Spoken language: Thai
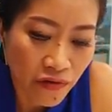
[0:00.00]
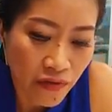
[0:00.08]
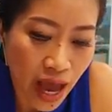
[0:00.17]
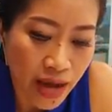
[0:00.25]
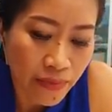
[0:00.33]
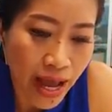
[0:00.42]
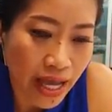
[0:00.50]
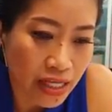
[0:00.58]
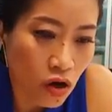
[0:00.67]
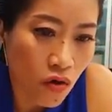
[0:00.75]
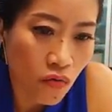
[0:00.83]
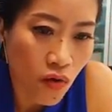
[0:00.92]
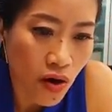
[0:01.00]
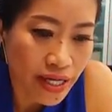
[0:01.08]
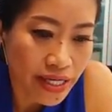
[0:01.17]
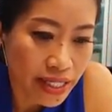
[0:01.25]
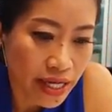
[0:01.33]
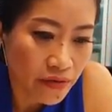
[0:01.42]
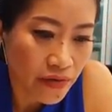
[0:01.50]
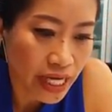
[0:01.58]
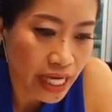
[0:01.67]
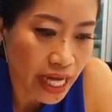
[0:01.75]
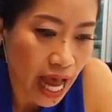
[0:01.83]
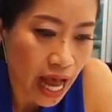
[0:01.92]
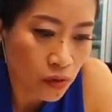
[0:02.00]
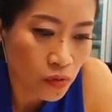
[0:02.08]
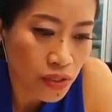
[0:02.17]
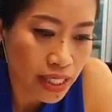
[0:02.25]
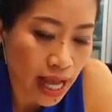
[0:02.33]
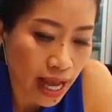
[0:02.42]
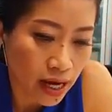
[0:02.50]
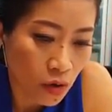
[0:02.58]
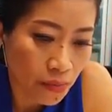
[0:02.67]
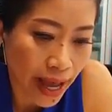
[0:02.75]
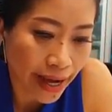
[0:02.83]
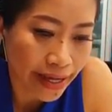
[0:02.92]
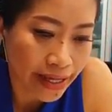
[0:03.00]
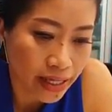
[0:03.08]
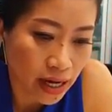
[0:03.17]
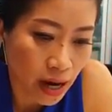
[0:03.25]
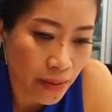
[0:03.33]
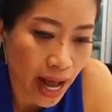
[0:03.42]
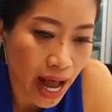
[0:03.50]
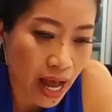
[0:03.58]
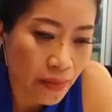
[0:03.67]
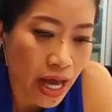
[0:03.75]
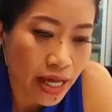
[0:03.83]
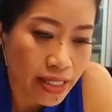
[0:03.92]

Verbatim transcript: แฟนเพจของ Voice TV ค่ะ คุณสายลมแห่งอิสรภาพ